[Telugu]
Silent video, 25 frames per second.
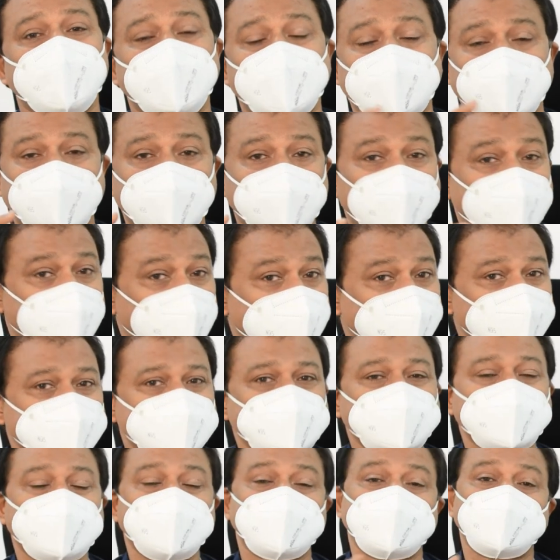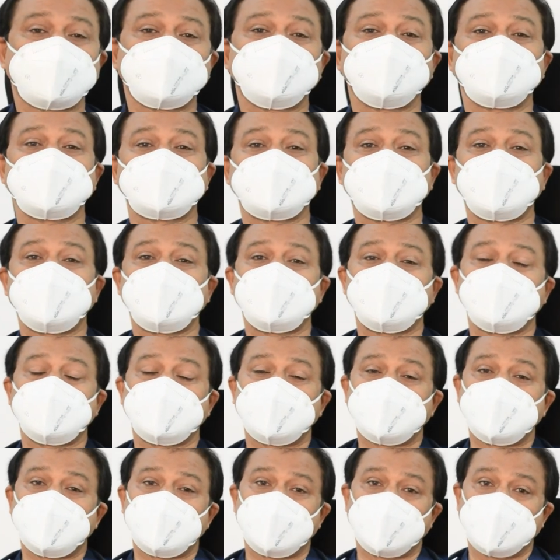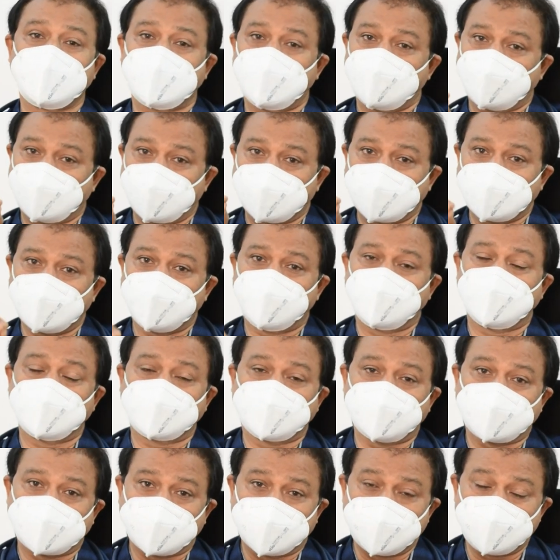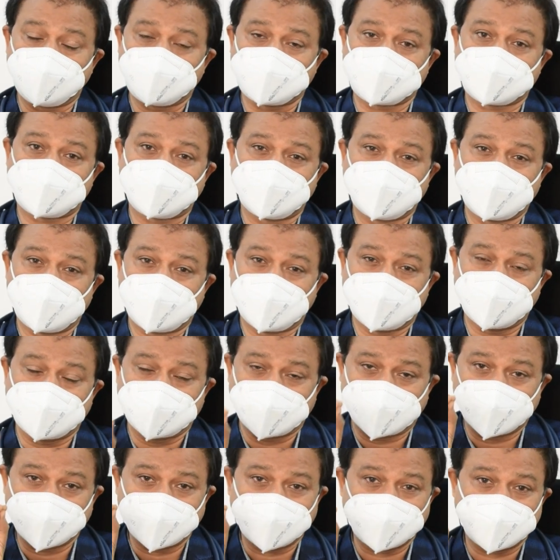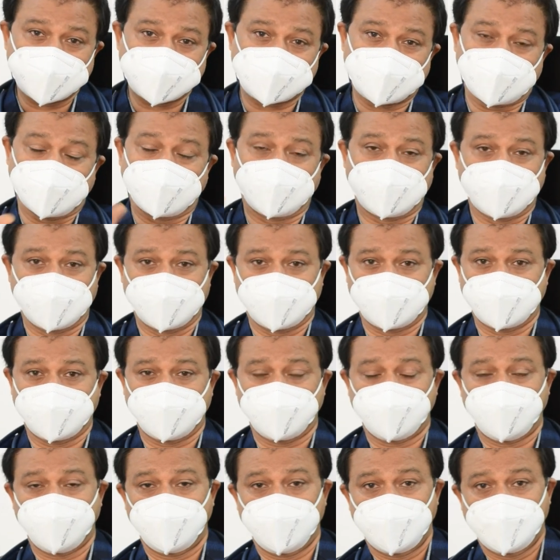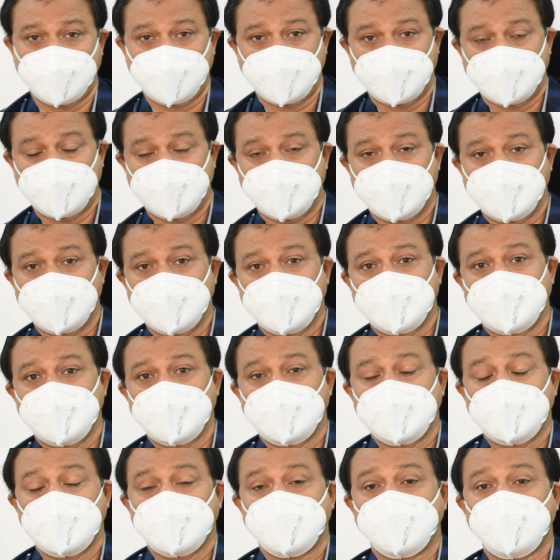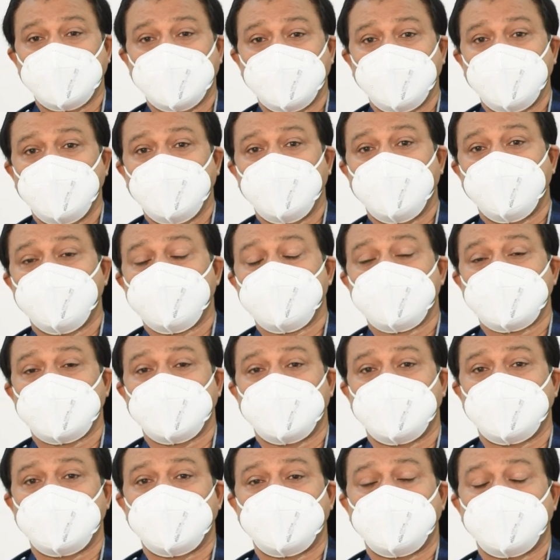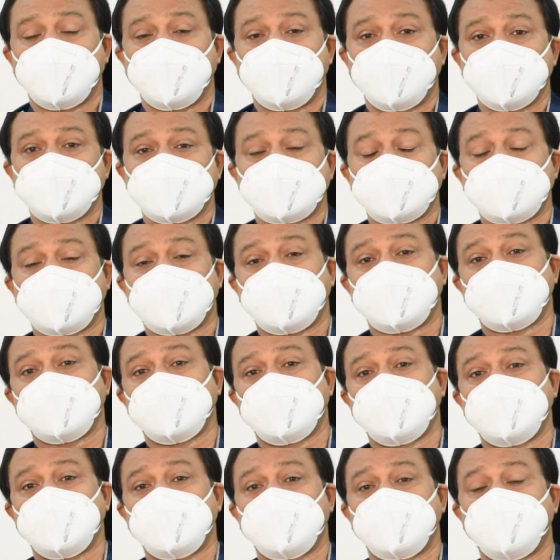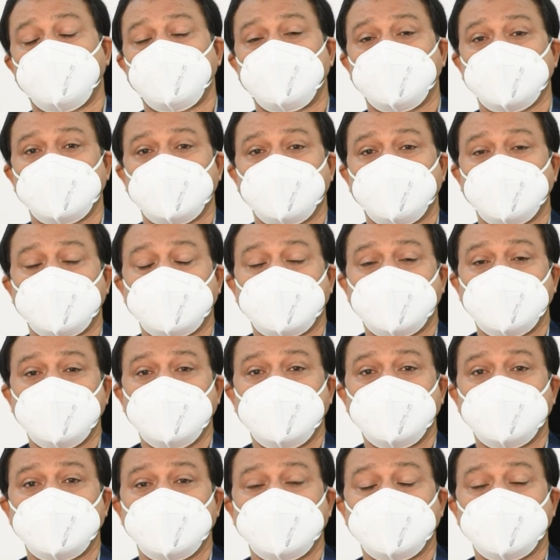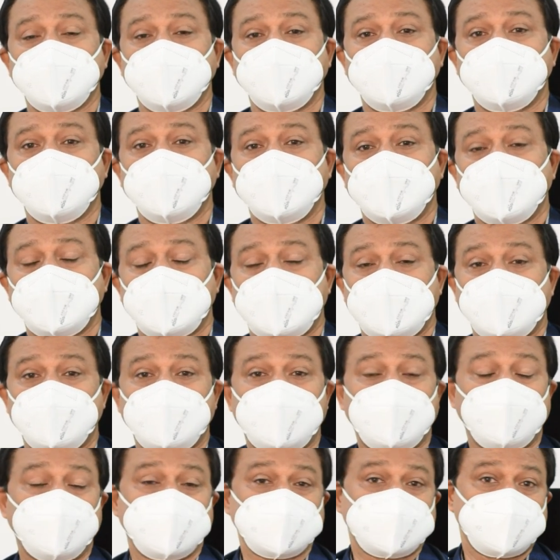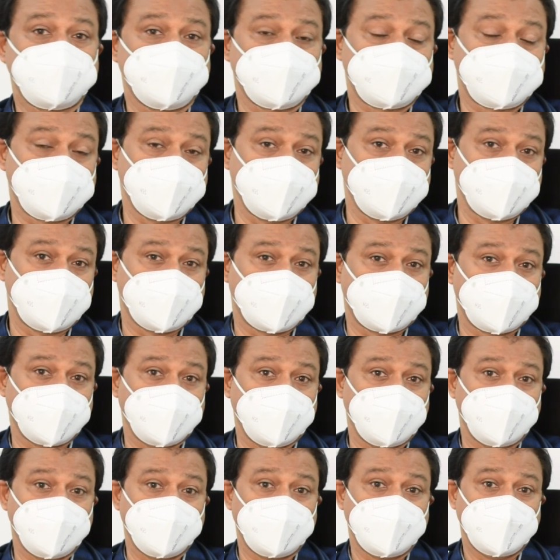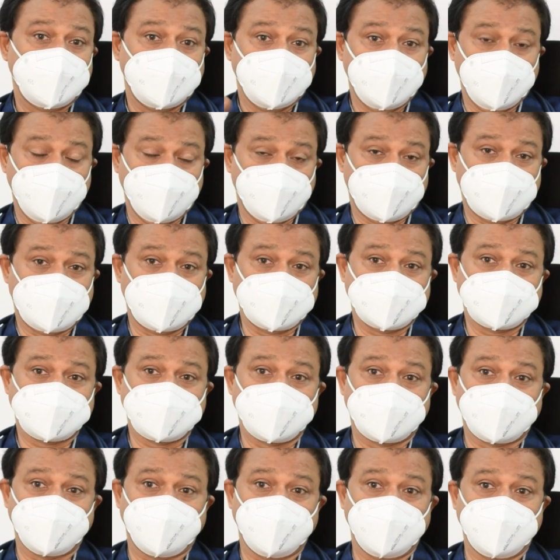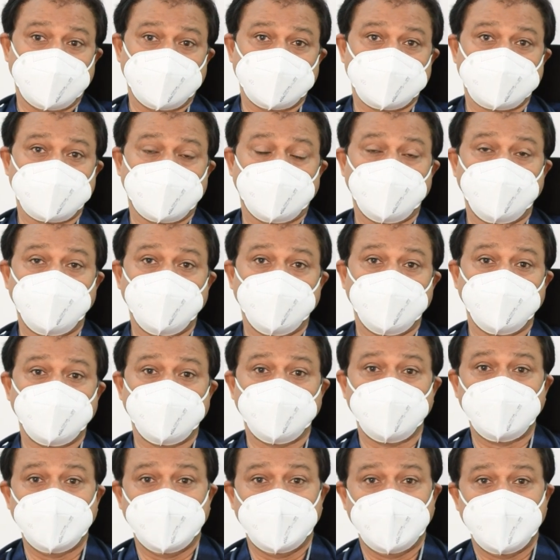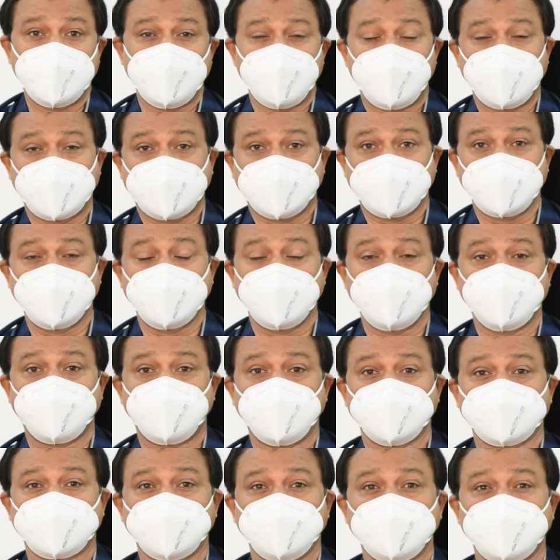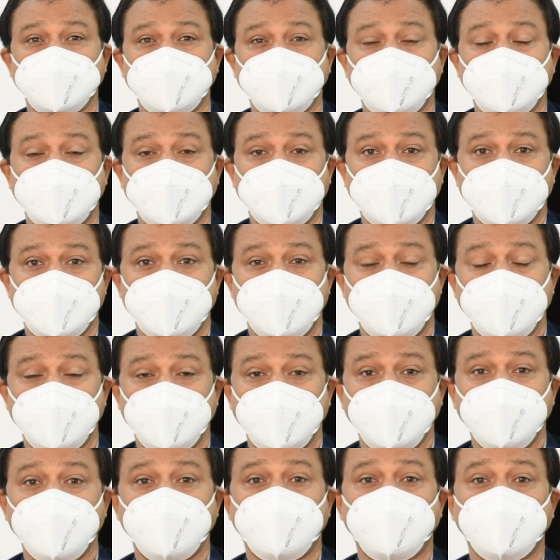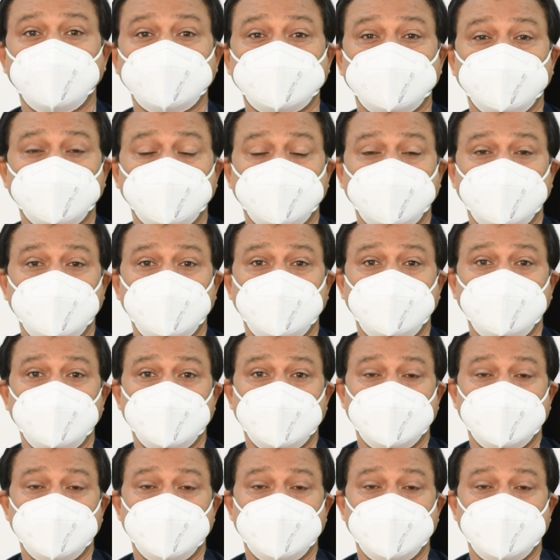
ఒక మానసిక రుగ్మత అలా కూడా మనకు కనిపిస్తుంది అనే దానికి సంకేతం మరి చాలా మూఢనమ్మకాలు ఏంటంటే అమావాస్య వచ్చిందంటే ఈ మానసికమైన జబ్బు పెట్టెగిపోతుంది పెరిగిపోతుంది